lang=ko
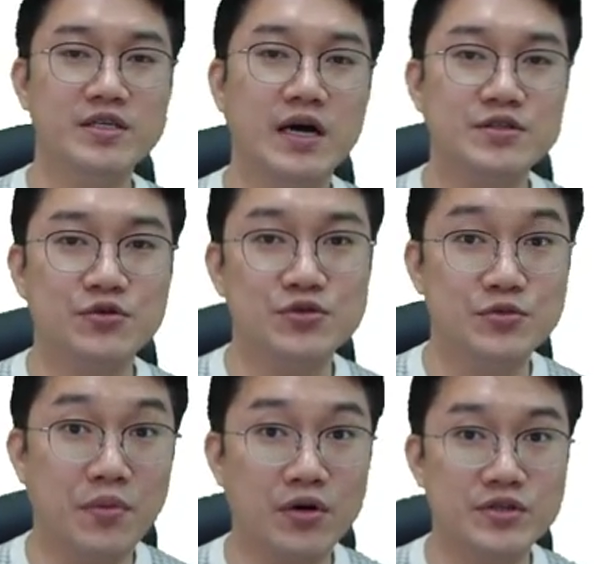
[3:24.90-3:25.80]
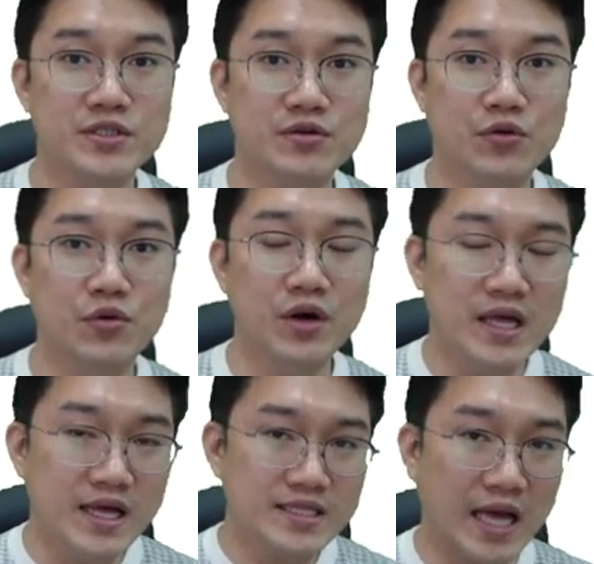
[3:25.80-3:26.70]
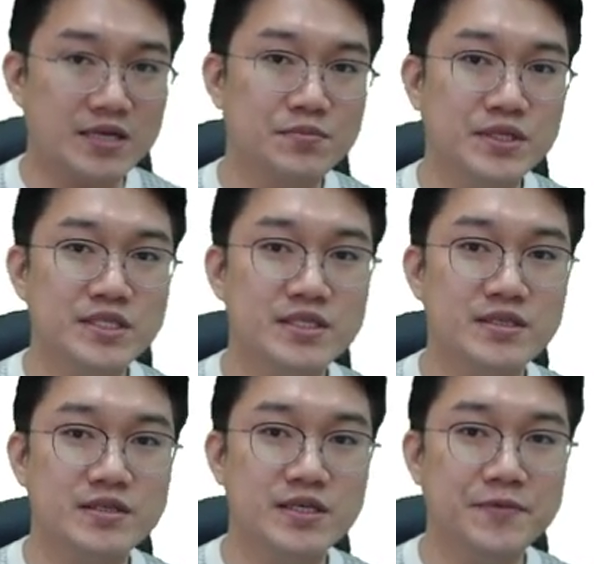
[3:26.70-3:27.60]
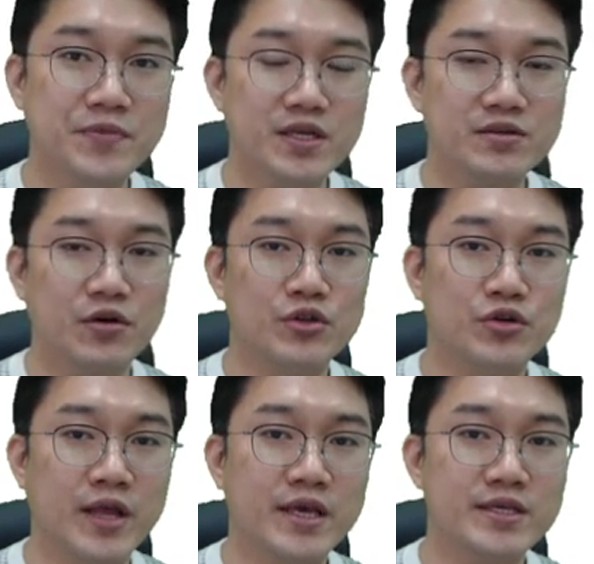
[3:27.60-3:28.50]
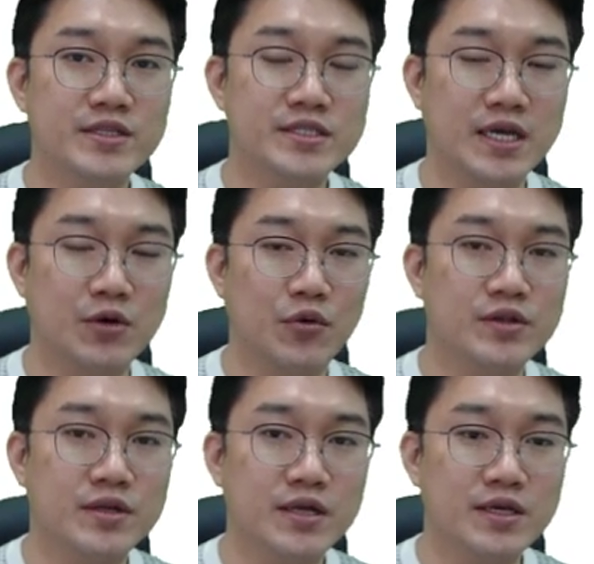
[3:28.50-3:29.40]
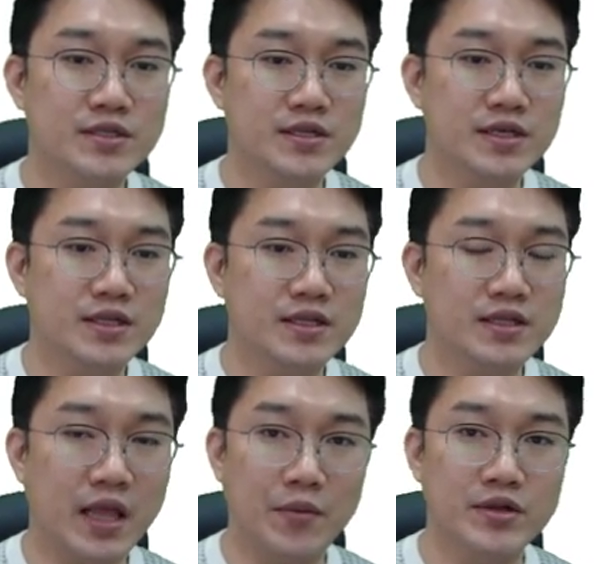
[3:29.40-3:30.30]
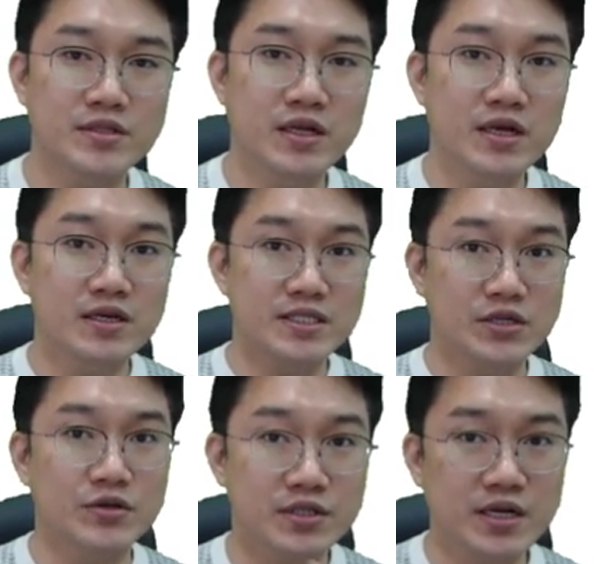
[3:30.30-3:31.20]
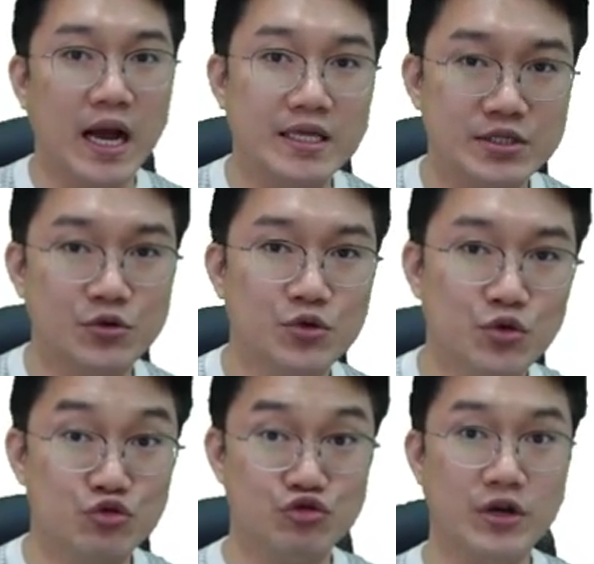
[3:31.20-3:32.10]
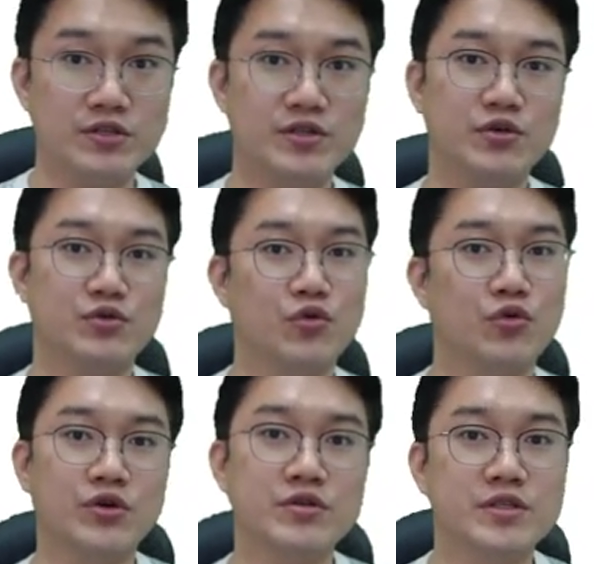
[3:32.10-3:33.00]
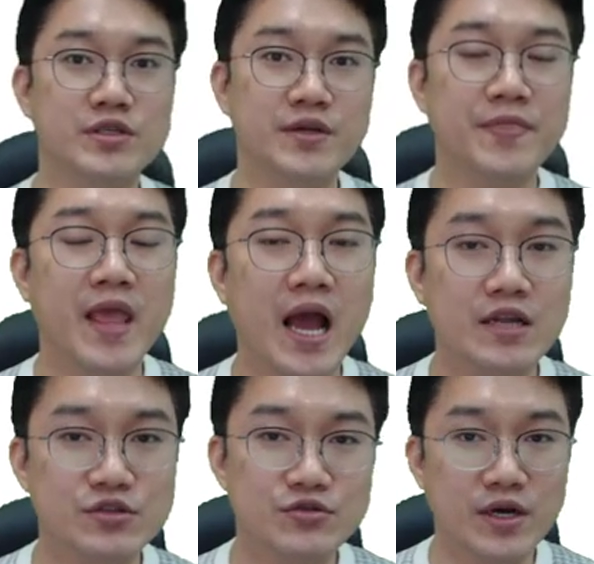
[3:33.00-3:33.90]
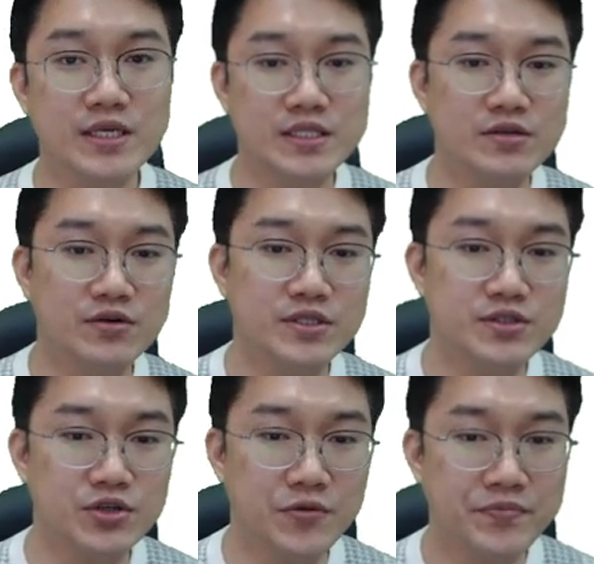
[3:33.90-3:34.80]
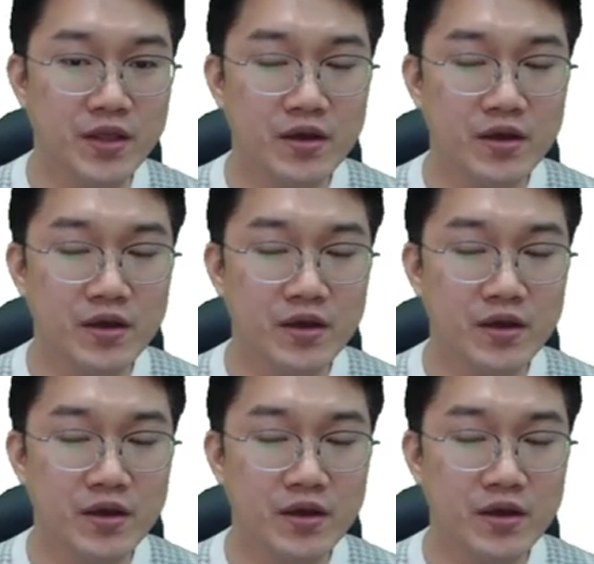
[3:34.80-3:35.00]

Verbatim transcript: 그 악성 코드는 버려지는 거고 다른 PC들의 그런 어떤 행위들 자기가 원하는 행위들이 되면은 그것을 가지고 또 추가적인 어떤 공격들을 할 수가 있는 것이죠